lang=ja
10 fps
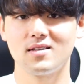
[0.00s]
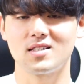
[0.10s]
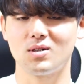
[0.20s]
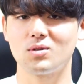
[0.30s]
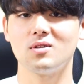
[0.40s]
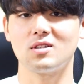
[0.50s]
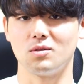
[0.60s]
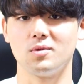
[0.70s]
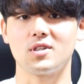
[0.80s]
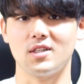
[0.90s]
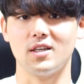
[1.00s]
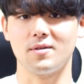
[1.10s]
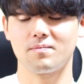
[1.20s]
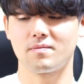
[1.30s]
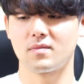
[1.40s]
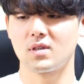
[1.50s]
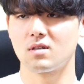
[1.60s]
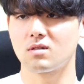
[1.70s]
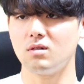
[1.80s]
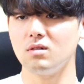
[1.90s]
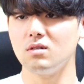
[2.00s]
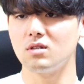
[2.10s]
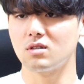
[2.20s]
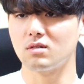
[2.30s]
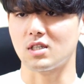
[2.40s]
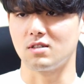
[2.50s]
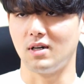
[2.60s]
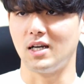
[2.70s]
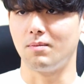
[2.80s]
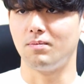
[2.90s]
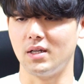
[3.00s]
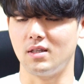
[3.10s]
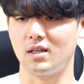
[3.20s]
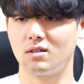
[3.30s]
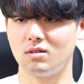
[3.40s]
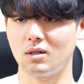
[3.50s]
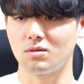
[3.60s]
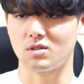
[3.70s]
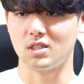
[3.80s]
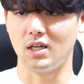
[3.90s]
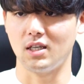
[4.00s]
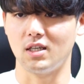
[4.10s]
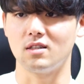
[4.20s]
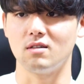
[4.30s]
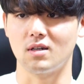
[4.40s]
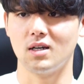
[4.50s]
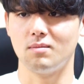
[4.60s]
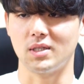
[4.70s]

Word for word: 仕事だと思っててそういう人たちはぱり適当なことしちゃいけないっていうか、